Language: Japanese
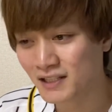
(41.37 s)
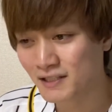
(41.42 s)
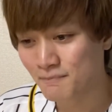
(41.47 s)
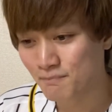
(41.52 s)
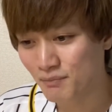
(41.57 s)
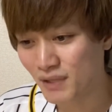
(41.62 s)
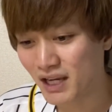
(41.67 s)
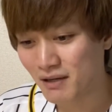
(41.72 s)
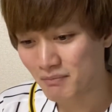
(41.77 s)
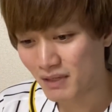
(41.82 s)

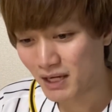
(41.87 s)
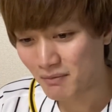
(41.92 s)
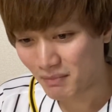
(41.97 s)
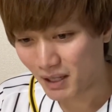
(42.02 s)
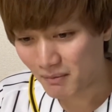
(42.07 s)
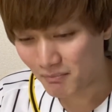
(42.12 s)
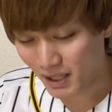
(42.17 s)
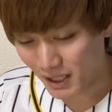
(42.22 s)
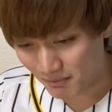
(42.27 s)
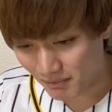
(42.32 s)
まあまあま
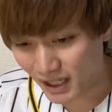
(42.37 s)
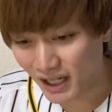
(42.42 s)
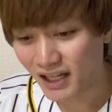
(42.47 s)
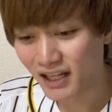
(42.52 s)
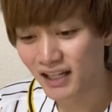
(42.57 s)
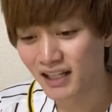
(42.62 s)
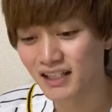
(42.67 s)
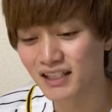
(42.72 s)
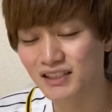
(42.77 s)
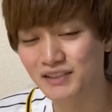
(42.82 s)
あまあま
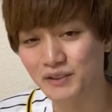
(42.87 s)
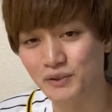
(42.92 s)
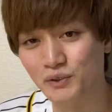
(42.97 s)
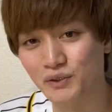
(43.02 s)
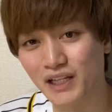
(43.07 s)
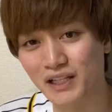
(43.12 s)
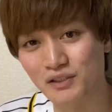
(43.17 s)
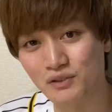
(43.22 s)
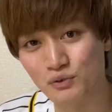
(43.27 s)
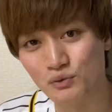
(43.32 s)
あ、その
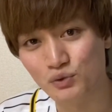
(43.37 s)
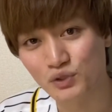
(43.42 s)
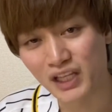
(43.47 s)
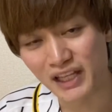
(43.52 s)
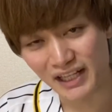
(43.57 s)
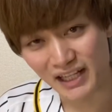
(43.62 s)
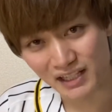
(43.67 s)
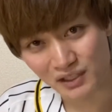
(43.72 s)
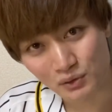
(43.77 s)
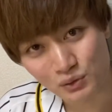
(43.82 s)
なんという打て
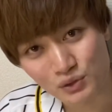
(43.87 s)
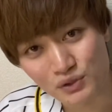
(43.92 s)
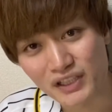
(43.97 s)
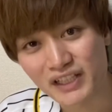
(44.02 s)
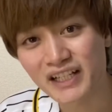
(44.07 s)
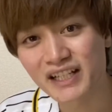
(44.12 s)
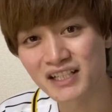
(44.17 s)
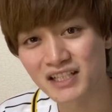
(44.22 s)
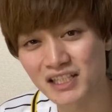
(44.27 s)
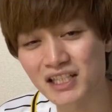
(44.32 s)
ないことに
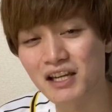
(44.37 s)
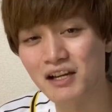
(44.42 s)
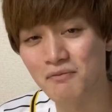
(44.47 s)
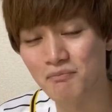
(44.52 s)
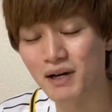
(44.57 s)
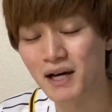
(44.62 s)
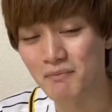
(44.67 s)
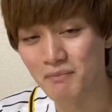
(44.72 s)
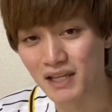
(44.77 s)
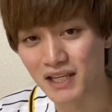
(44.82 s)
関しては、
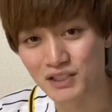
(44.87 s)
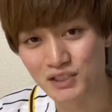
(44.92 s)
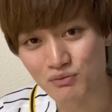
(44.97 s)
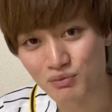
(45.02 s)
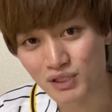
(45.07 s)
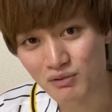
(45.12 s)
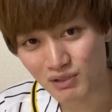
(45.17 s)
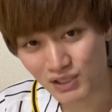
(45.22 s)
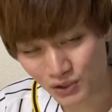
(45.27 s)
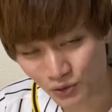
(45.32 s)
まあ目つぶ
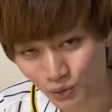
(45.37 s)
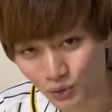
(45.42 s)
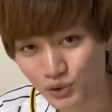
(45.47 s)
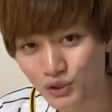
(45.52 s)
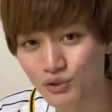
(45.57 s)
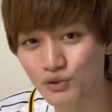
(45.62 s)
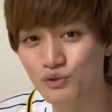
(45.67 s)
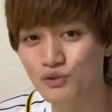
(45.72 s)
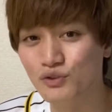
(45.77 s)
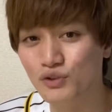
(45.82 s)
りましょうって
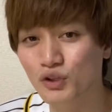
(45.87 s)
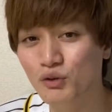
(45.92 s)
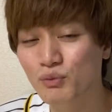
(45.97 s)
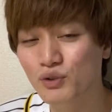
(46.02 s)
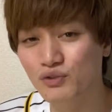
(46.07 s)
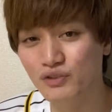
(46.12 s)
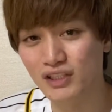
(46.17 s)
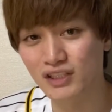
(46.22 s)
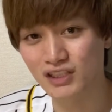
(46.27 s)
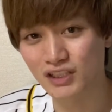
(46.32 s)
いうふうに思
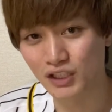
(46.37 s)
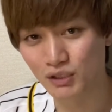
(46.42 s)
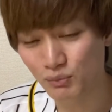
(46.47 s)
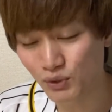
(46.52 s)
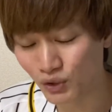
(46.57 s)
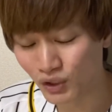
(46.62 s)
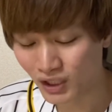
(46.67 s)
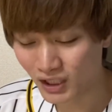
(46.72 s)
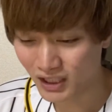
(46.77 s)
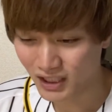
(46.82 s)
うんですけど
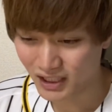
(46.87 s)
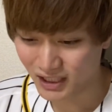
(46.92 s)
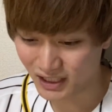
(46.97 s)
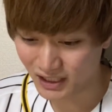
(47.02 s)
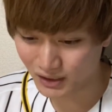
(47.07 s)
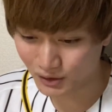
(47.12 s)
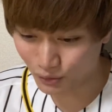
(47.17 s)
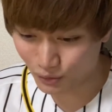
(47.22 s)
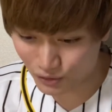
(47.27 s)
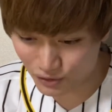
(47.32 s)
も、
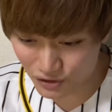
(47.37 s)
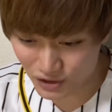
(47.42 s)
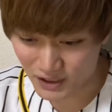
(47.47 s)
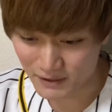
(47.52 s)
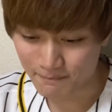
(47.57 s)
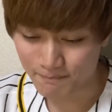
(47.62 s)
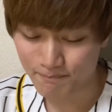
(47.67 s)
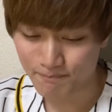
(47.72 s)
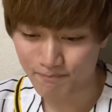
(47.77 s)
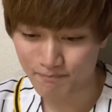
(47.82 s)
えー、投手
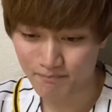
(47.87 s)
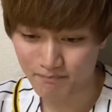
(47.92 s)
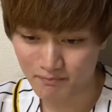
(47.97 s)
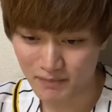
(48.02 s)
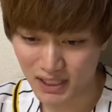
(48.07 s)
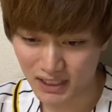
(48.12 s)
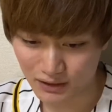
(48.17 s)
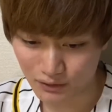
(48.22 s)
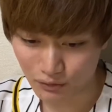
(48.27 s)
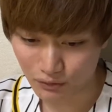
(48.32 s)
陣、
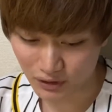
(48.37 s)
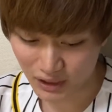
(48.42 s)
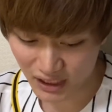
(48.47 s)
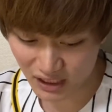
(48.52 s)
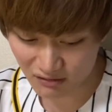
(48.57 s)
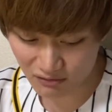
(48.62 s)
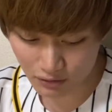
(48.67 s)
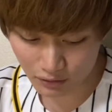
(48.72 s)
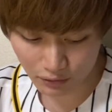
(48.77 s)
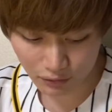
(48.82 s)
まあその
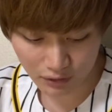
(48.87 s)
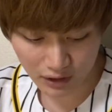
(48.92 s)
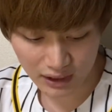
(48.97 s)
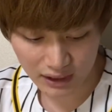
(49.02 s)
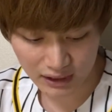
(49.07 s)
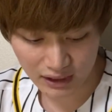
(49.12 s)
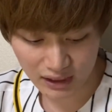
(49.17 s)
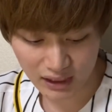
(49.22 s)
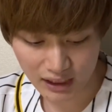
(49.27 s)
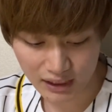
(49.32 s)
点を取ら
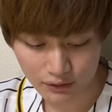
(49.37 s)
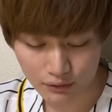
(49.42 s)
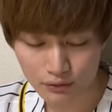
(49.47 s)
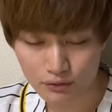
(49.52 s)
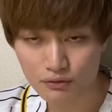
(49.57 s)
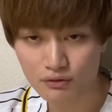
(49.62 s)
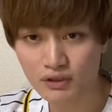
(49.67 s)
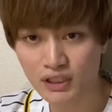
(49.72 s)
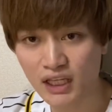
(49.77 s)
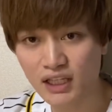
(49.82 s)
れてないとい
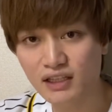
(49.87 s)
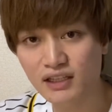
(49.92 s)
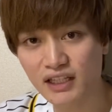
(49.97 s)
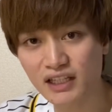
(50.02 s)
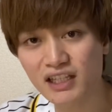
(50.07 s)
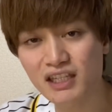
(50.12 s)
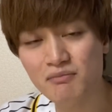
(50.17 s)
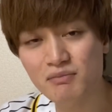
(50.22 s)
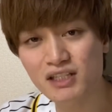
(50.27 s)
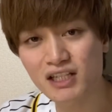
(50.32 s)
う点だ
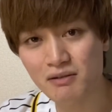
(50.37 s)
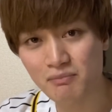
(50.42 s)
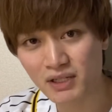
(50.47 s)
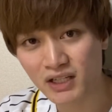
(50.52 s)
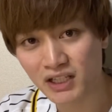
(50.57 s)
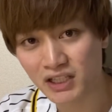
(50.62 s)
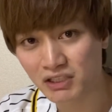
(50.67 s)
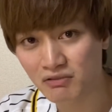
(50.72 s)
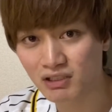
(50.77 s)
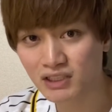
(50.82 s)
け見れ
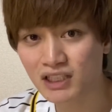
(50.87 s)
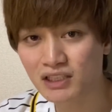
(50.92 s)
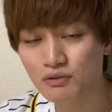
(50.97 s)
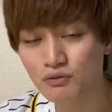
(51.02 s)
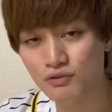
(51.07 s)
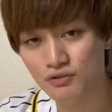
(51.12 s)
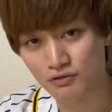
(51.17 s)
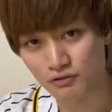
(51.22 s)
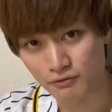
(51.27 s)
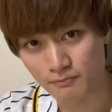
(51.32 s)
ば、岩田
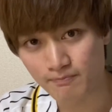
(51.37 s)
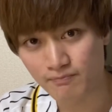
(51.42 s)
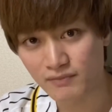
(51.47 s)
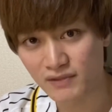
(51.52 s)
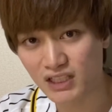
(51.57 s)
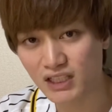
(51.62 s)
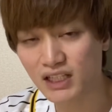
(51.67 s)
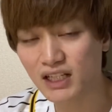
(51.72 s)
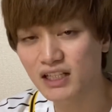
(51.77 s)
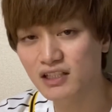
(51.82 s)
投手
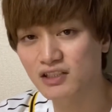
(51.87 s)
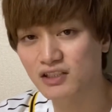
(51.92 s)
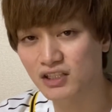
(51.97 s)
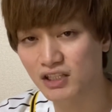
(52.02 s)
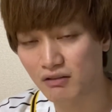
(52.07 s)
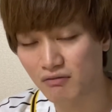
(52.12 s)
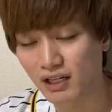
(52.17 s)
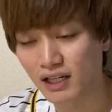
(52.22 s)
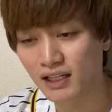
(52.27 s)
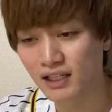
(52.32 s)
に関し
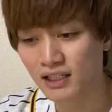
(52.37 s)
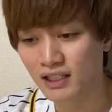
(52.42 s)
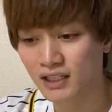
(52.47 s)
ては、